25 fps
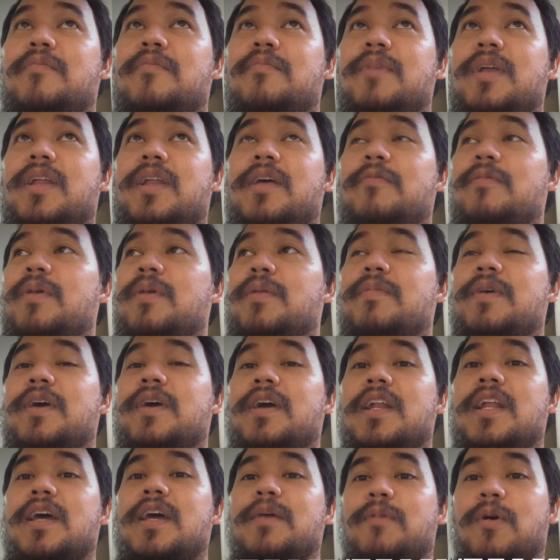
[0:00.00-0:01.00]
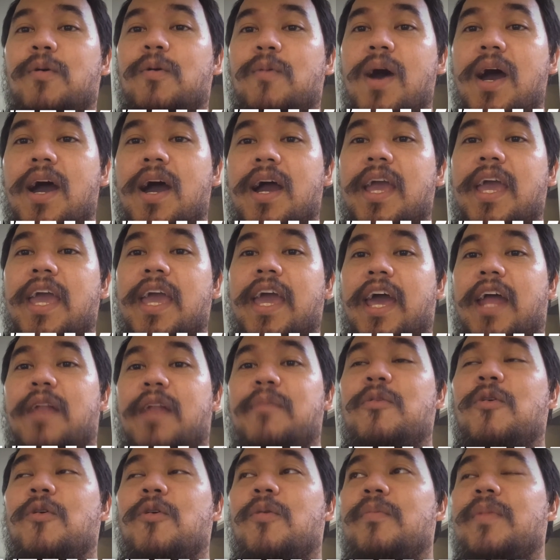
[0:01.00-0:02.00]
ไม่ได้วิดพื้นเลยเพราะว่าแขน
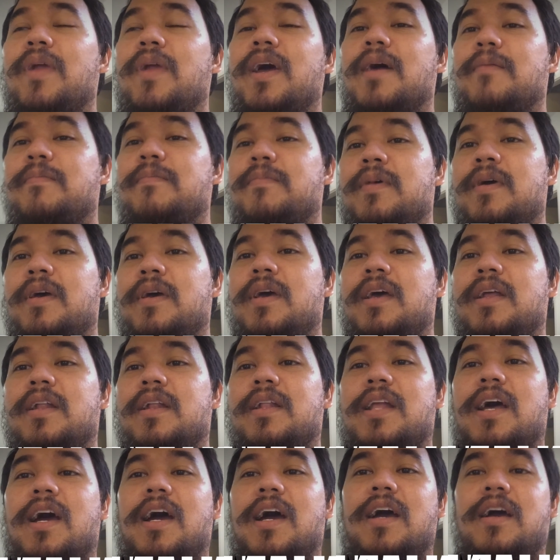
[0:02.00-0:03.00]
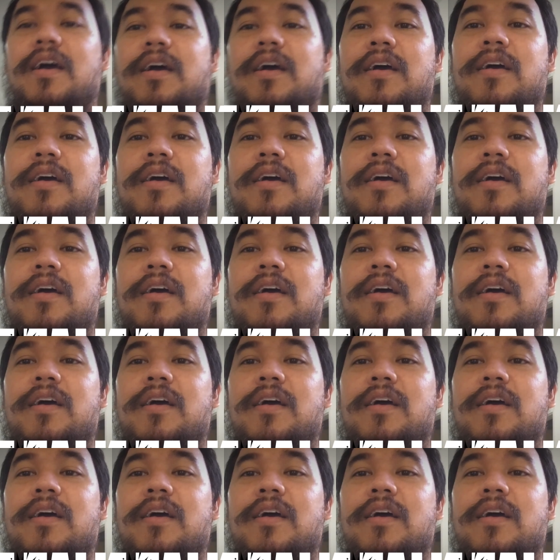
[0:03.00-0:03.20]
ผมนะครับ ทาง